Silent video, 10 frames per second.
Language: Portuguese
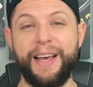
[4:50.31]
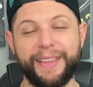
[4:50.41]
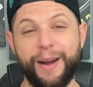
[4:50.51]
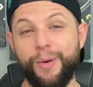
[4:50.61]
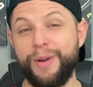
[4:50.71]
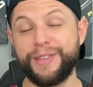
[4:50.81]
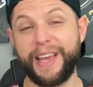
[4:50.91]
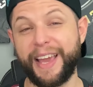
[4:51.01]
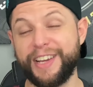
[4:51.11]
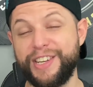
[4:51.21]
Então
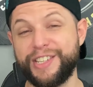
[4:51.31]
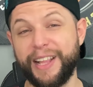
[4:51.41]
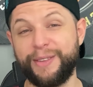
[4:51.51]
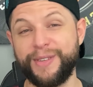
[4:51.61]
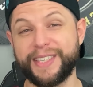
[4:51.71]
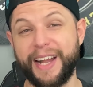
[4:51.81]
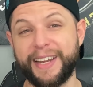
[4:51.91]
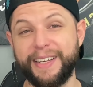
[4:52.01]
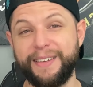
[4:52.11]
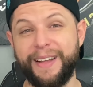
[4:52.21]
segue a gente lá no
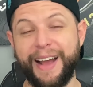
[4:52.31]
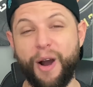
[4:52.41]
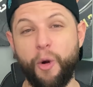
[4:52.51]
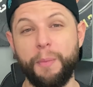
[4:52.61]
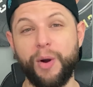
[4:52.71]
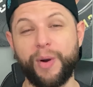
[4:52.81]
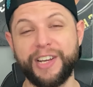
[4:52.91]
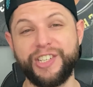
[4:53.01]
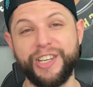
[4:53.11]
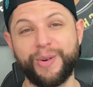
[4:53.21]
Instagram, arroba
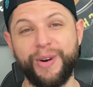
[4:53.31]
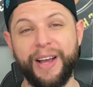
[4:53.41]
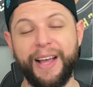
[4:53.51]
Rucachico.